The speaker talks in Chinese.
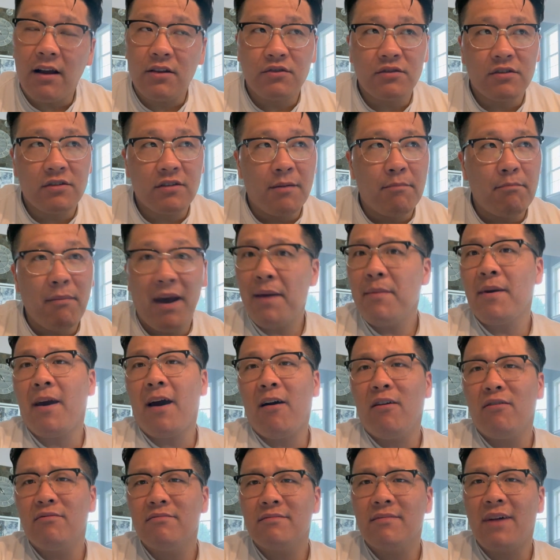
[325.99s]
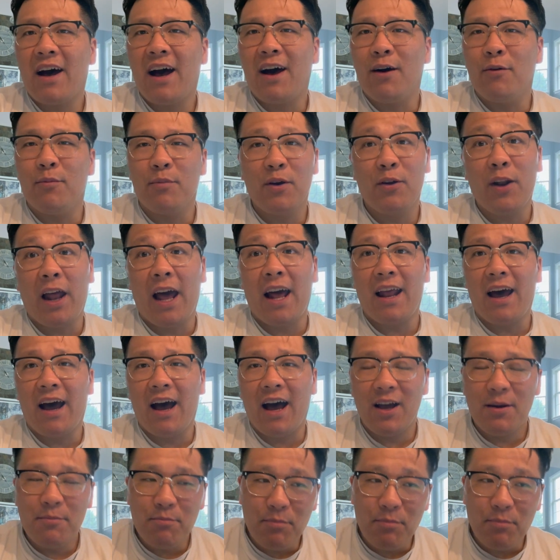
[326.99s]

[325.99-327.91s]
就是买表啊，我们又来了啊，